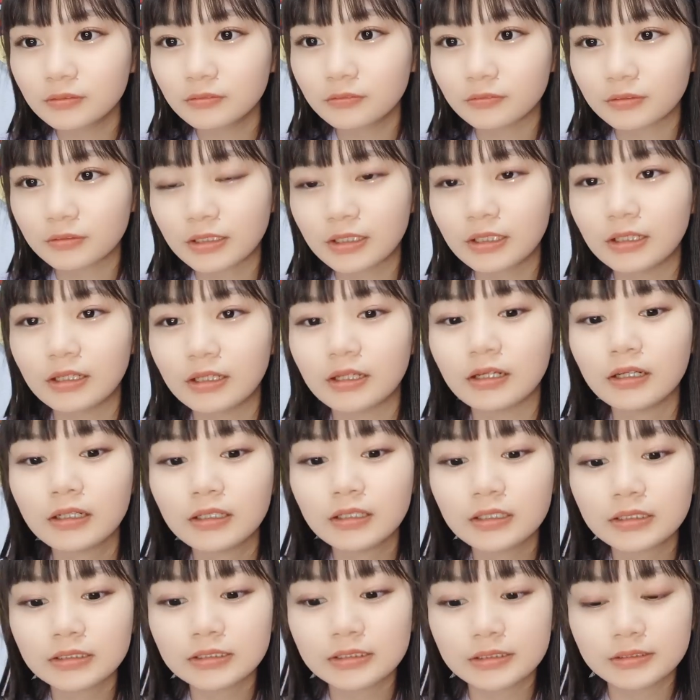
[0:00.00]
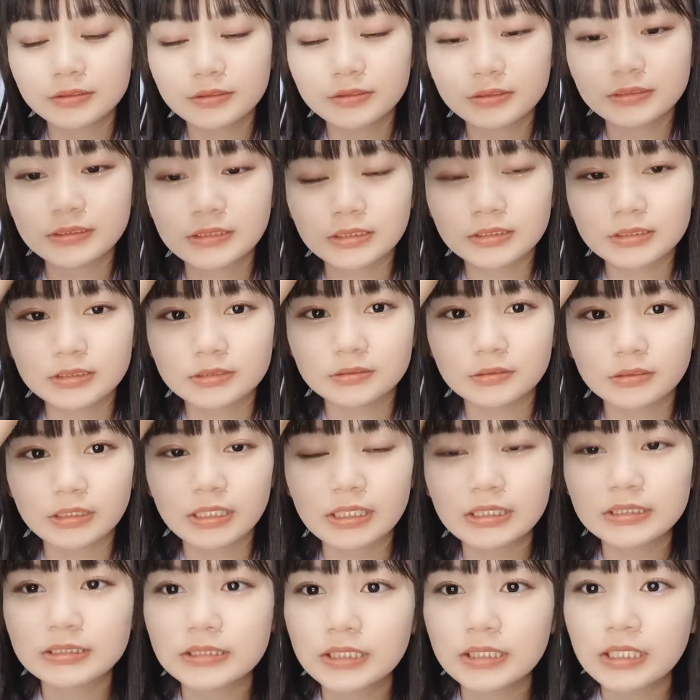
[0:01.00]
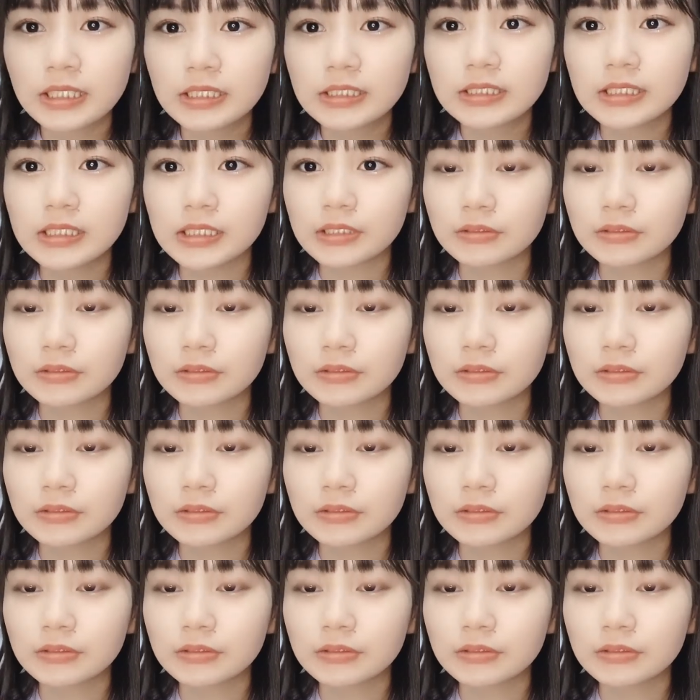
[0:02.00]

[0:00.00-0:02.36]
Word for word: とか白いシャツと HKT